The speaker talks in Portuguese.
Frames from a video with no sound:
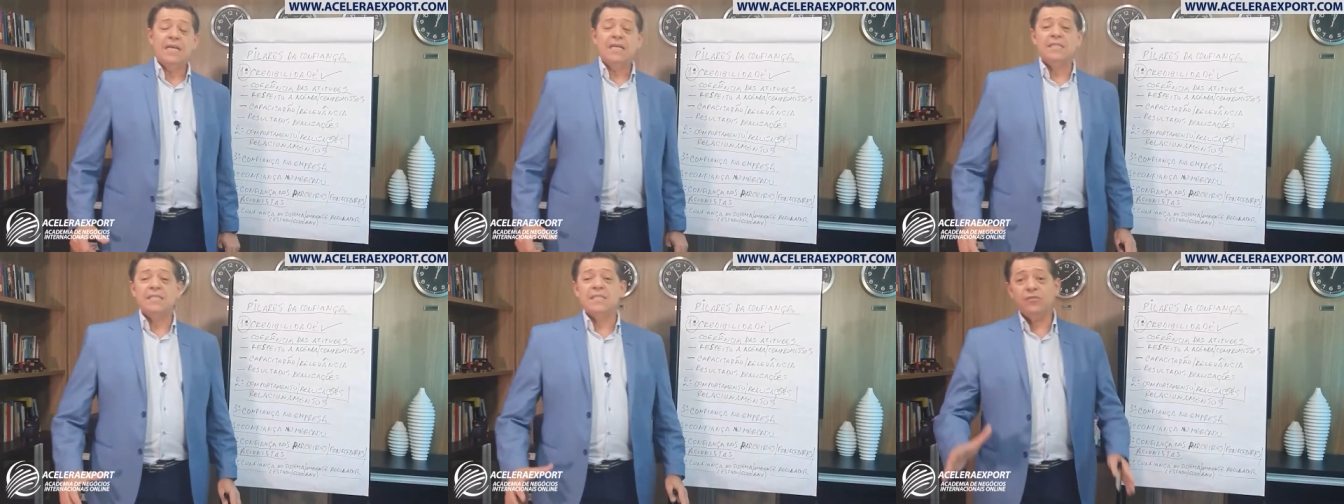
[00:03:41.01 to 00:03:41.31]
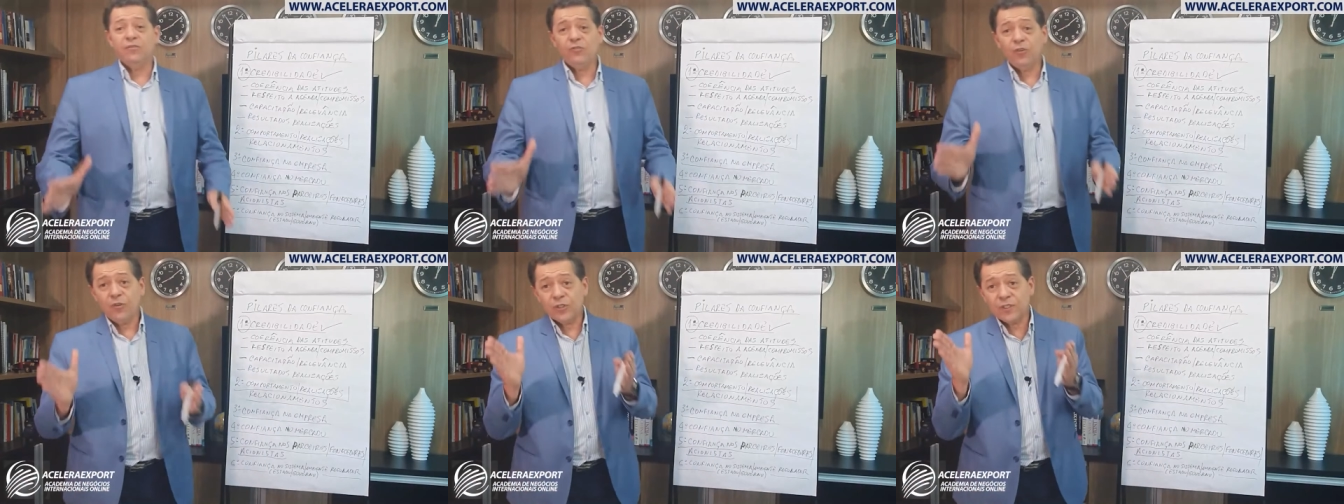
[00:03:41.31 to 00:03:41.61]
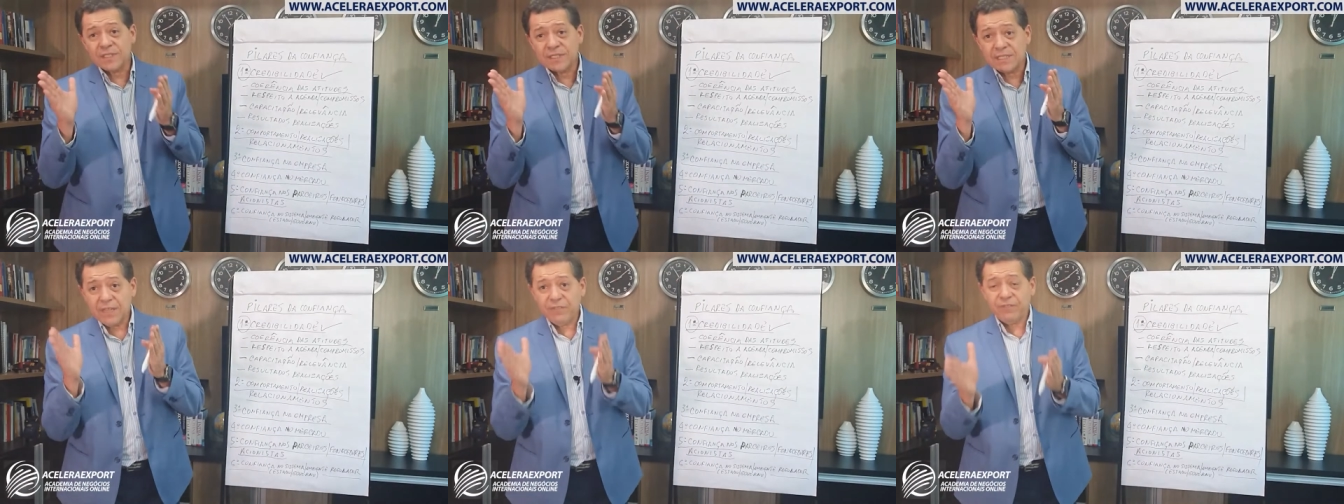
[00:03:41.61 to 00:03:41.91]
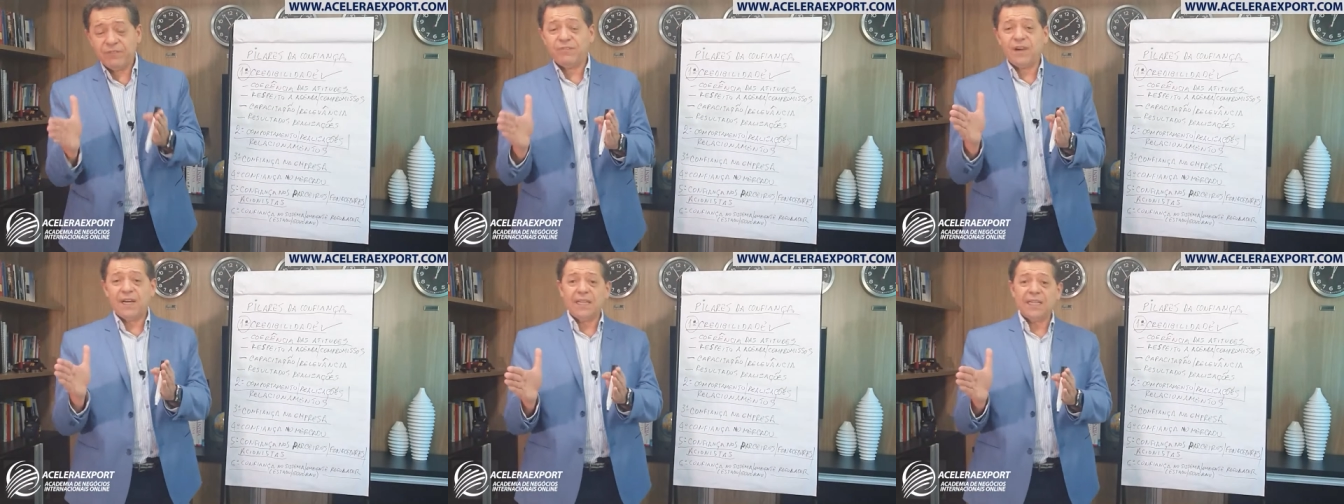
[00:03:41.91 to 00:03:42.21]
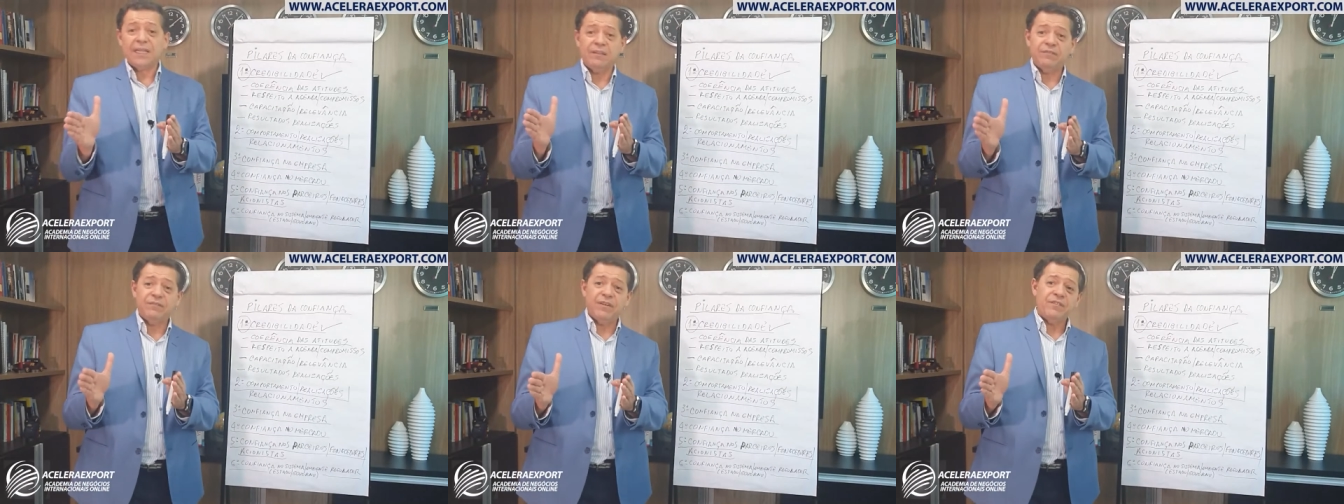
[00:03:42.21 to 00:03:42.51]
Se você
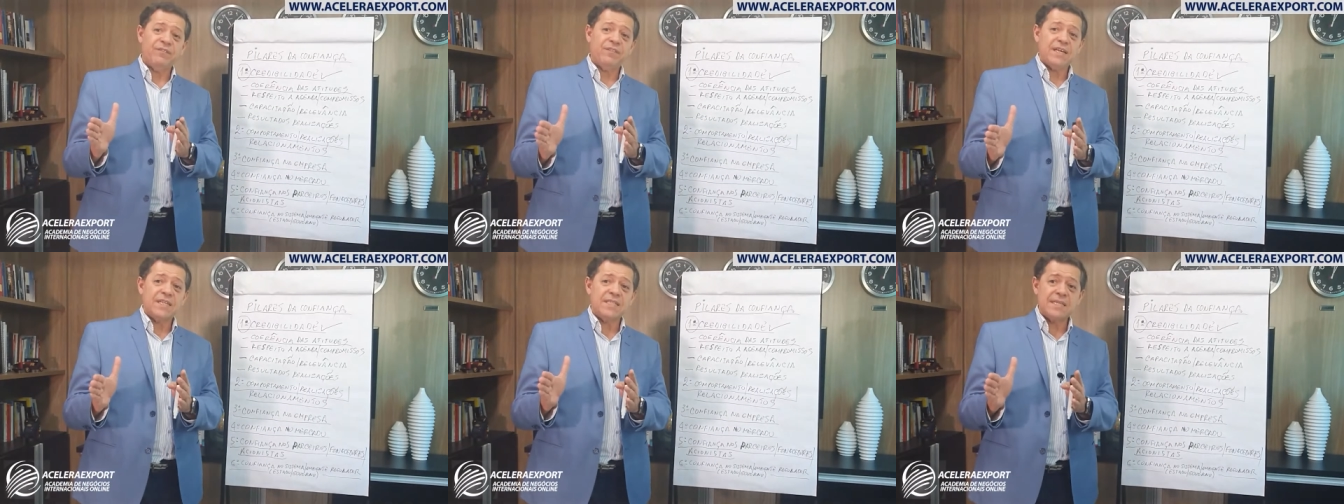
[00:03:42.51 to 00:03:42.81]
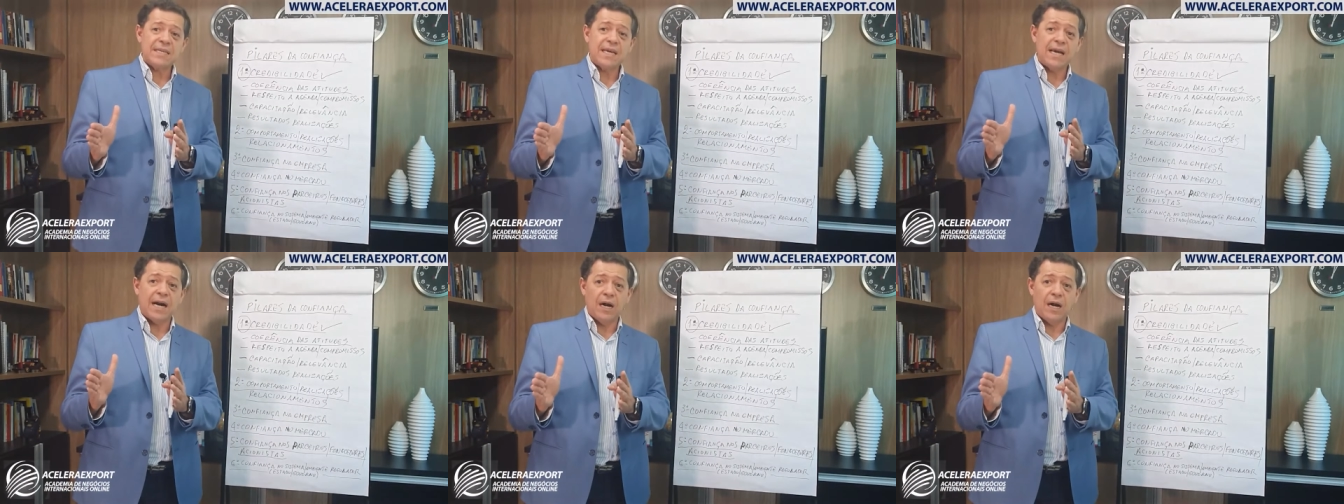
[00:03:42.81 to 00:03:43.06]
fala que vai fazer